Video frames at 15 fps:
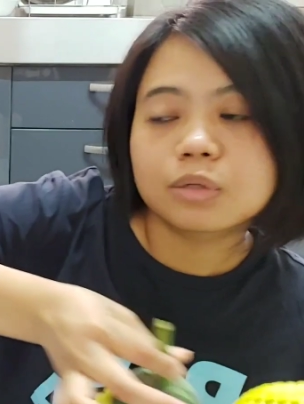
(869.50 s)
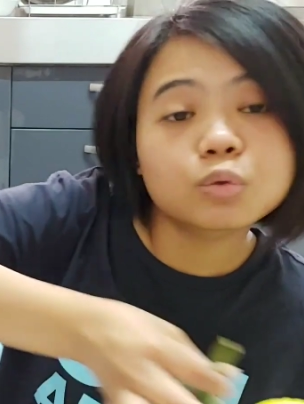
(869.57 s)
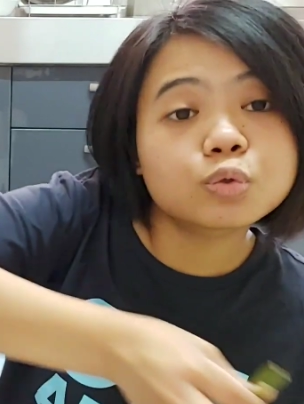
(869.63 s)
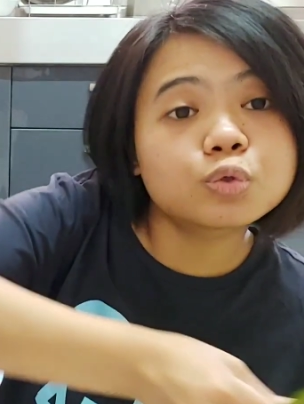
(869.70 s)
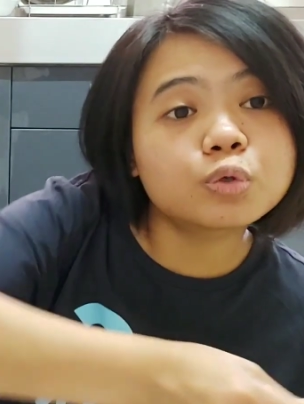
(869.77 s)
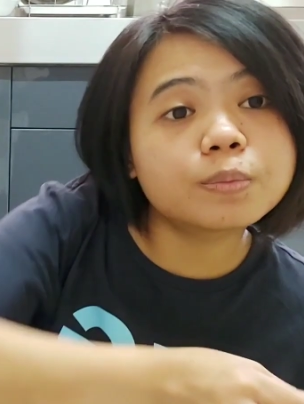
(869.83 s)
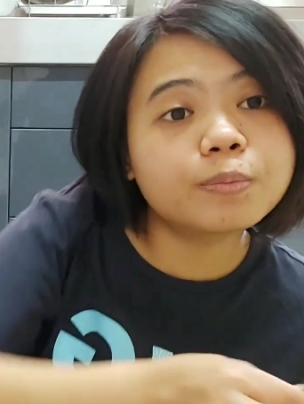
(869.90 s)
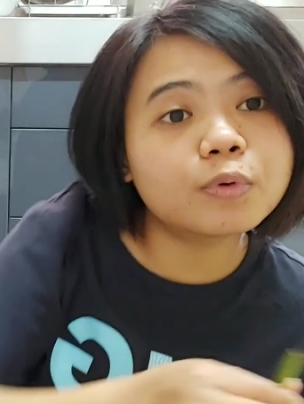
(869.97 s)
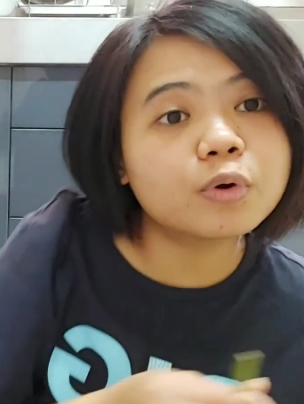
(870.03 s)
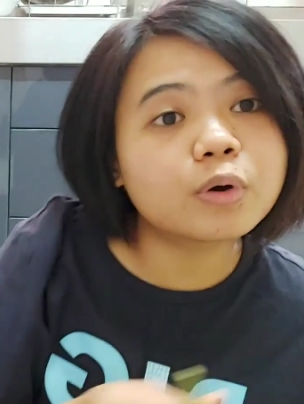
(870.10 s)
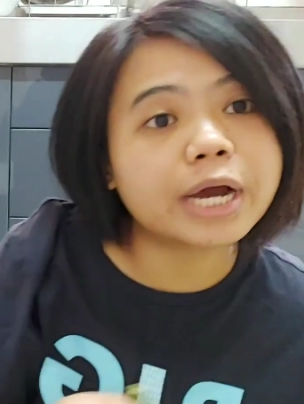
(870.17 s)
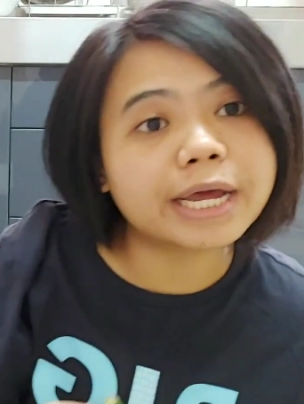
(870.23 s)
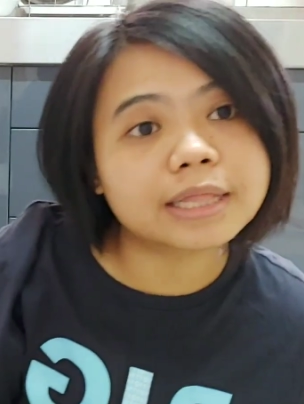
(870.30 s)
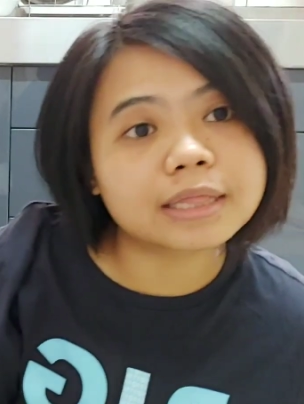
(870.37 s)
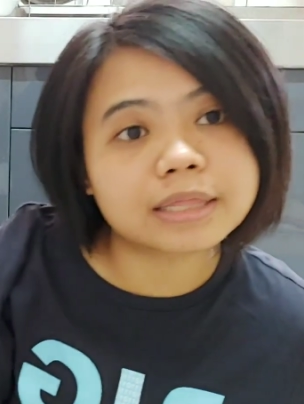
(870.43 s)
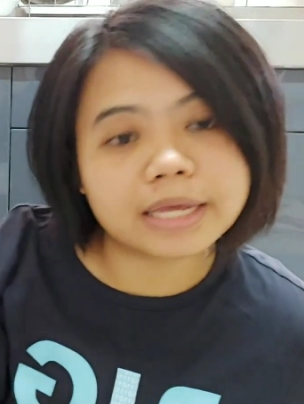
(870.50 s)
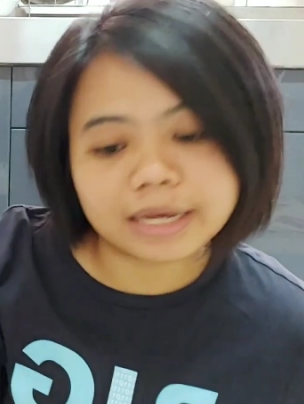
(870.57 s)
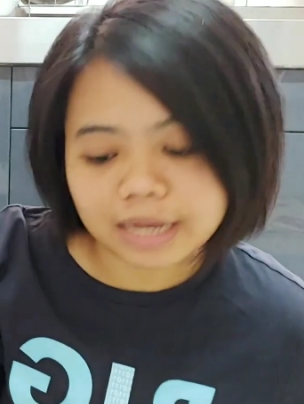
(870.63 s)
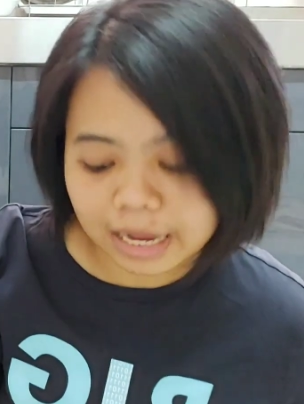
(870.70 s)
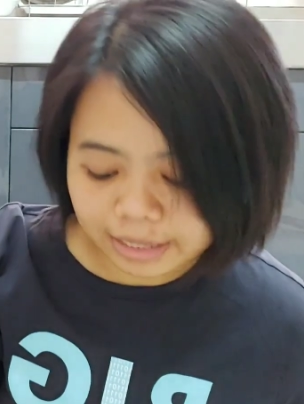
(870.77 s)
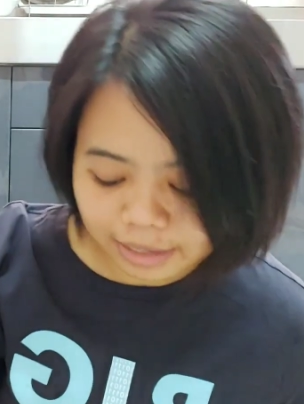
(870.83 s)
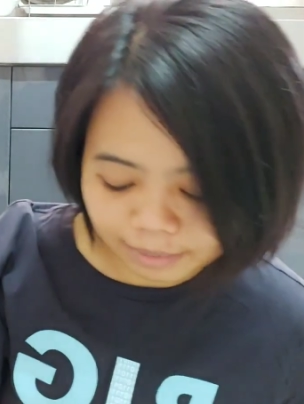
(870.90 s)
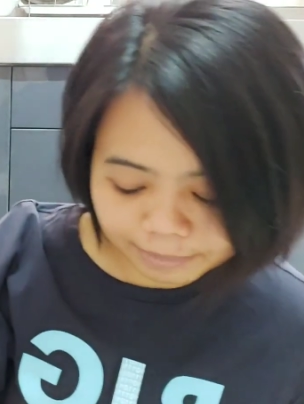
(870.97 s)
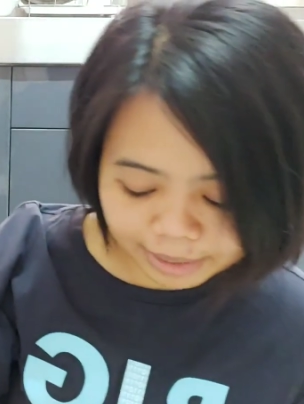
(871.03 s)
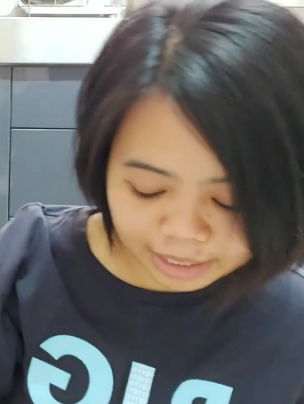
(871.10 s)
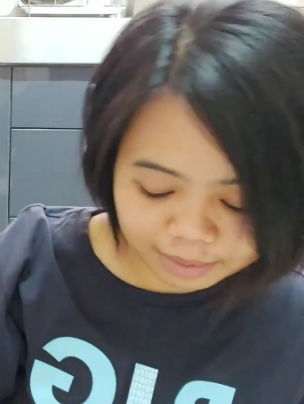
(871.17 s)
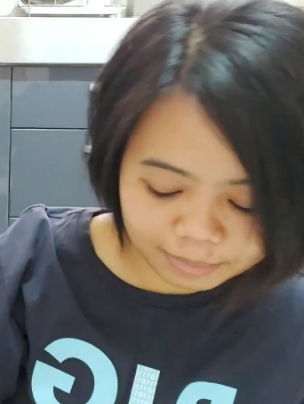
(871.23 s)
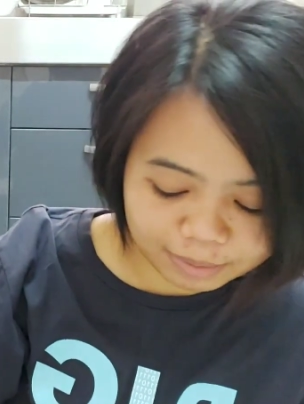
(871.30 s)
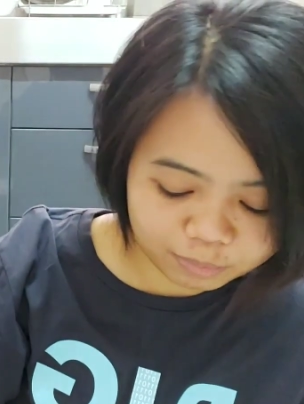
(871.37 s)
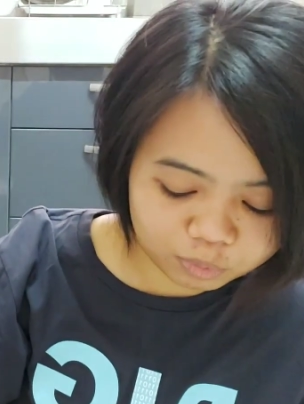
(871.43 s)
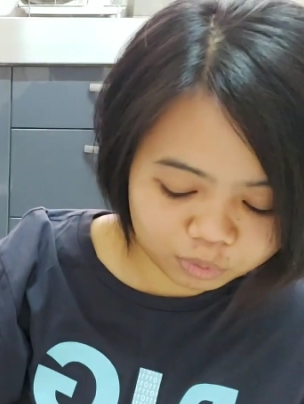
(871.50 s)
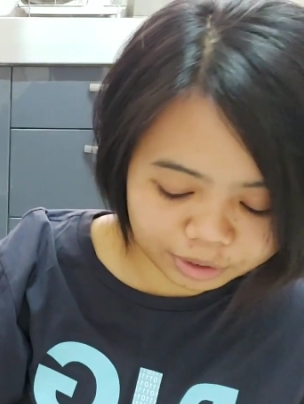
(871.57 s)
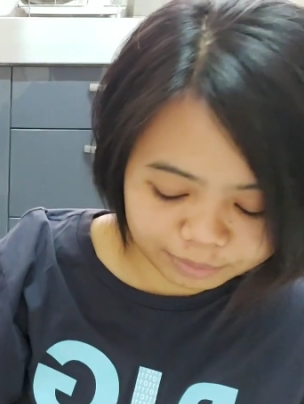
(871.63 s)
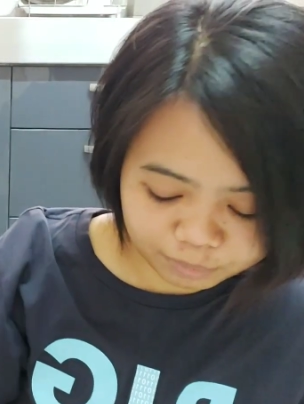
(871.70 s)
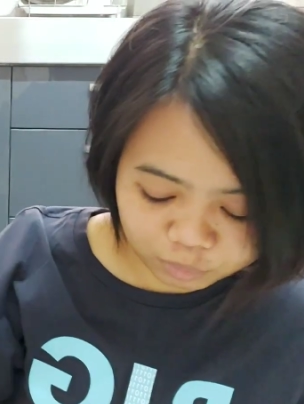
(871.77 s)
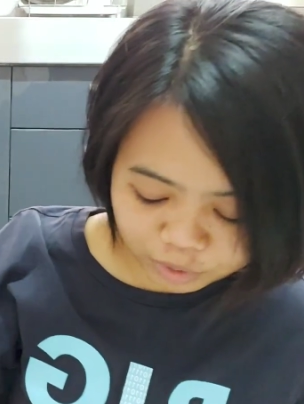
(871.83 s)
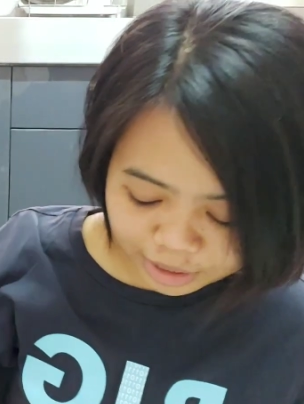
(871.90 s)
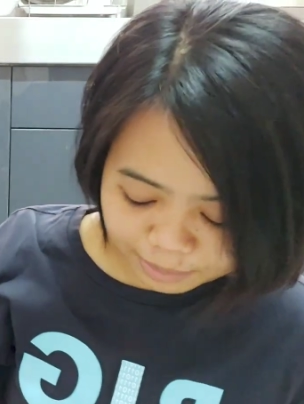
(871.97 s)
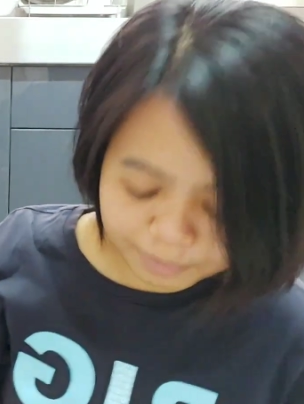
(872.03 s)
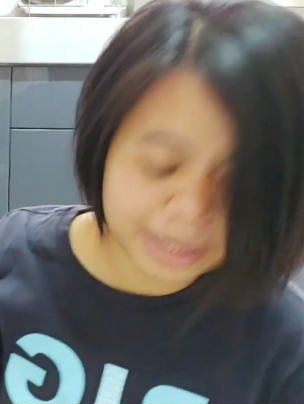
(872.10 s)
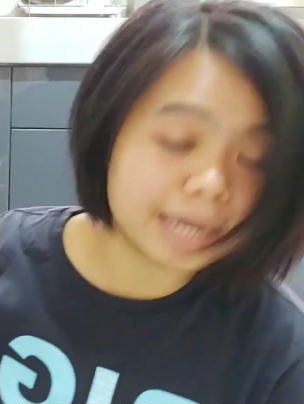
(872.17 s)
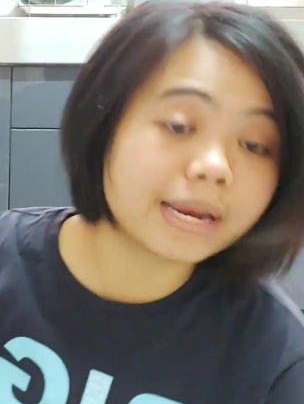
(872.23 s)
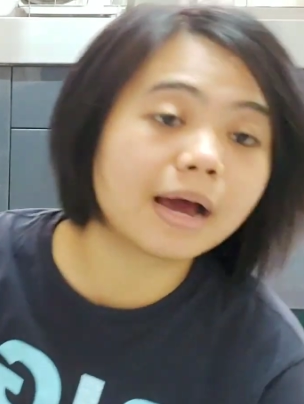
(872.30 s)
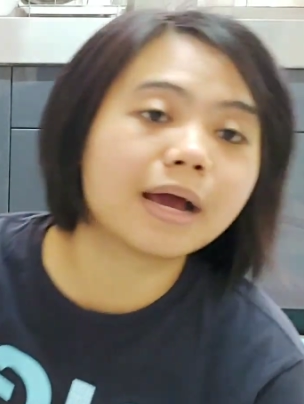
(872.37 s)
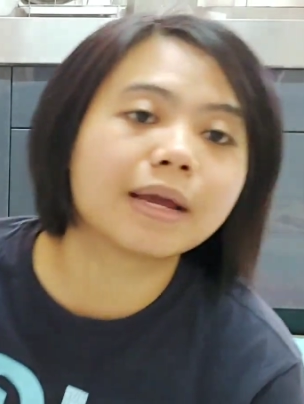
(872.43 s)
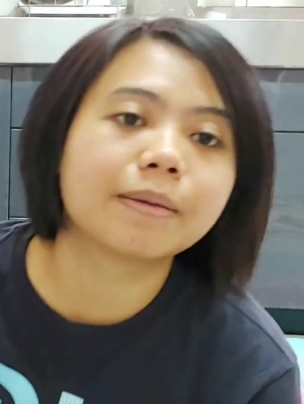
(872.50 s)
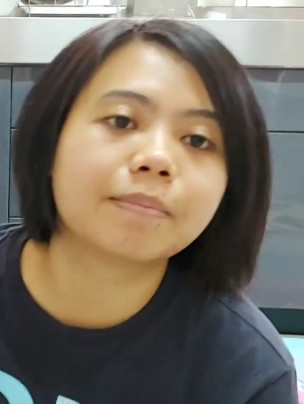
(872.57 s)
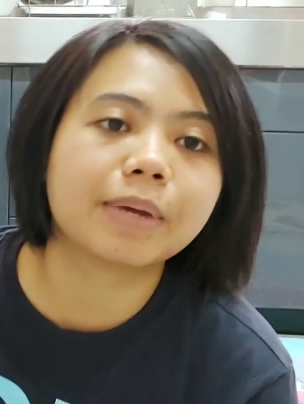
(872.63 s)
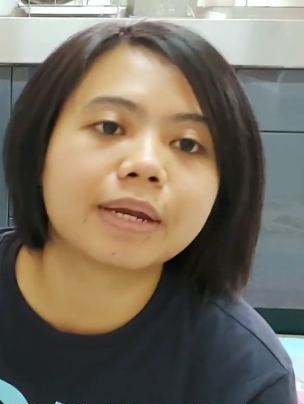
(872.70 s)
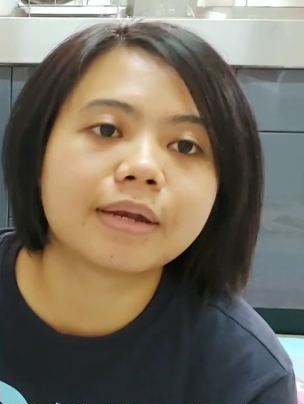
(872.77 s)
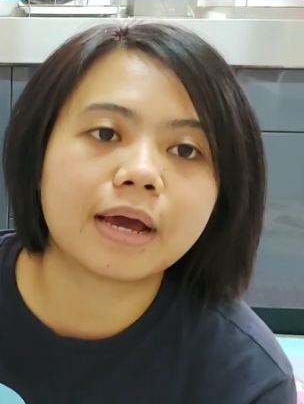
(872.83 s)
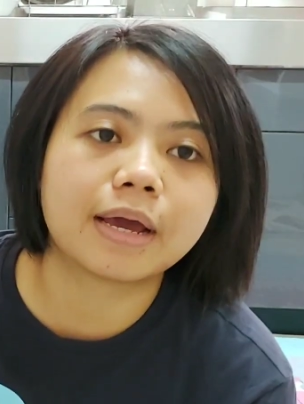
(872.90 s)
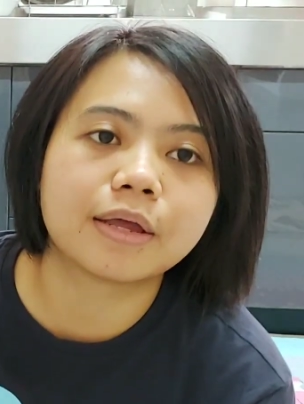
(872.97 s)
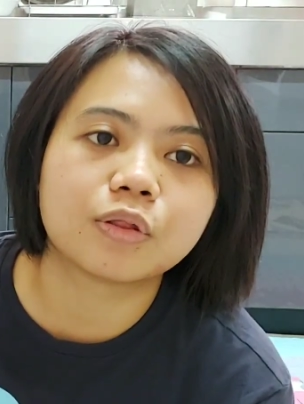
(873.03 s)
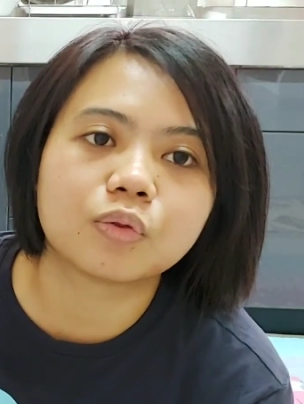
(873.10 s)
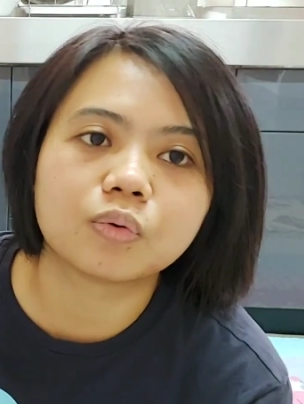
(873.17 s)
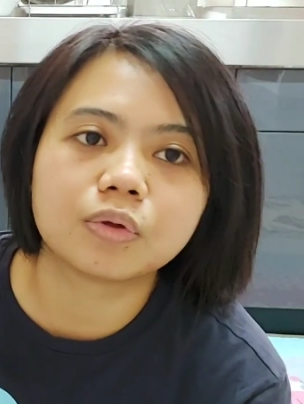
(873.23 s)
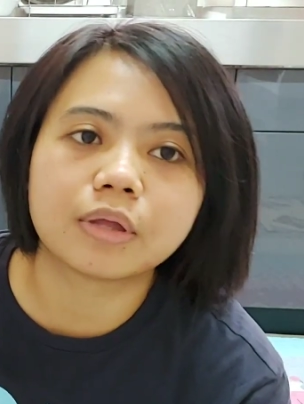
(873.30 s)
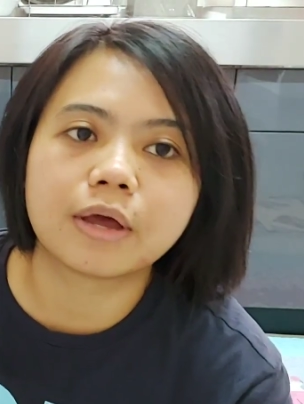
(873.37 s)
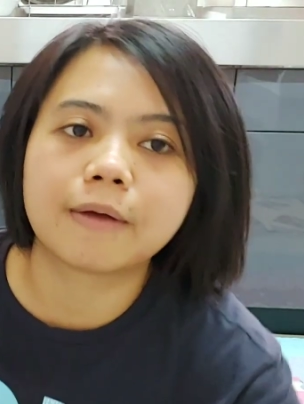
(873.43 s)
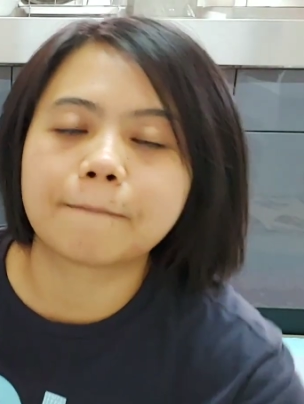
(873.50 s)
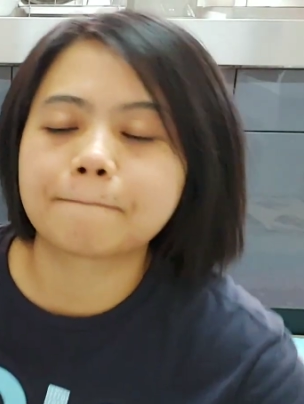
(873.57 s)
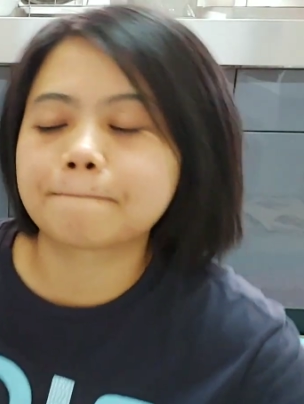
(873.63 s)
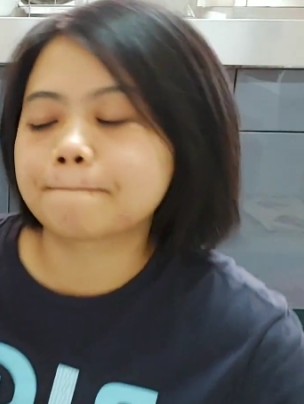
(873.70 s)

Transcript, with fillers: 70 NT nggak nyampe 50 ribu Ini beda beda itunya